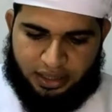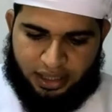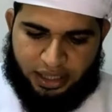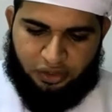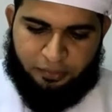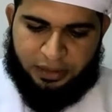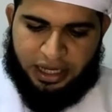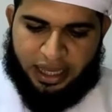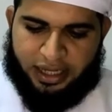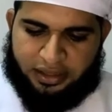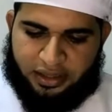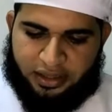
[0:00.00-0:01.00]
يعني حري
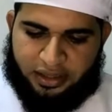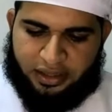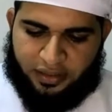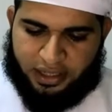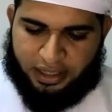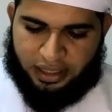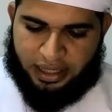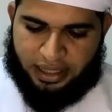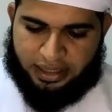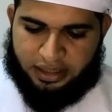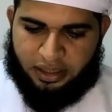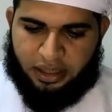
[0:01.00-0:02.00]
بنا ان
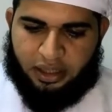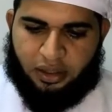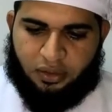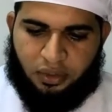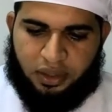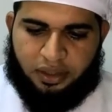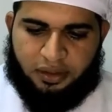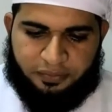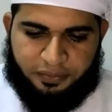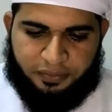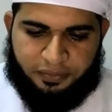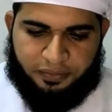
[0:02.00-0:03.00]
نتذكرها
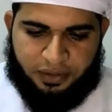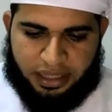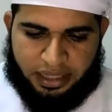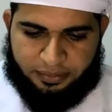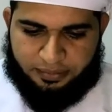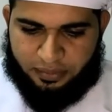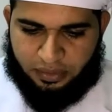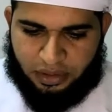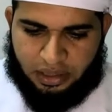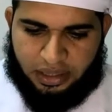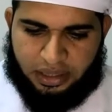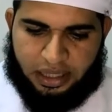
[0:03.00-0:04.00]
يقول فيها
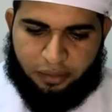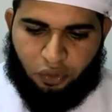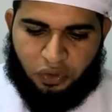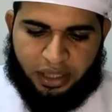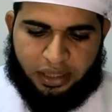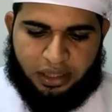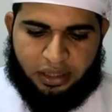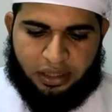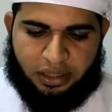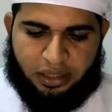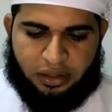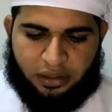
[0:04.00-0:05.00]
آه، أبو
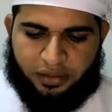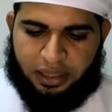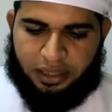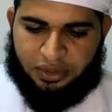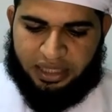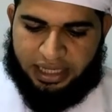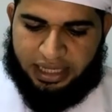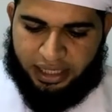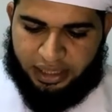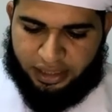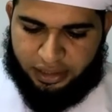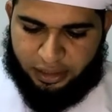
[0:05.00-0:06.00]
هريرة رضي الله
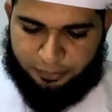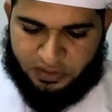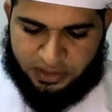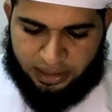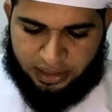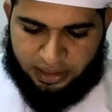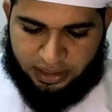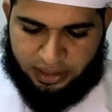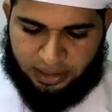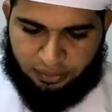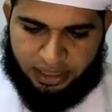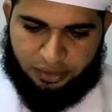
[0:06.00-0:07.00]
تعالى عنه عن النبي
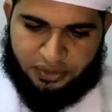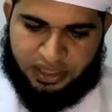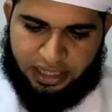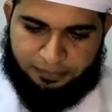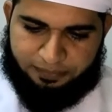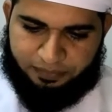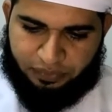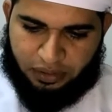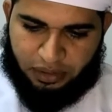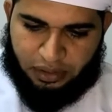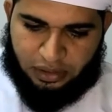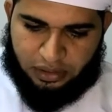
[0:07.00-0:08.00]
صلى الله عليه وسلم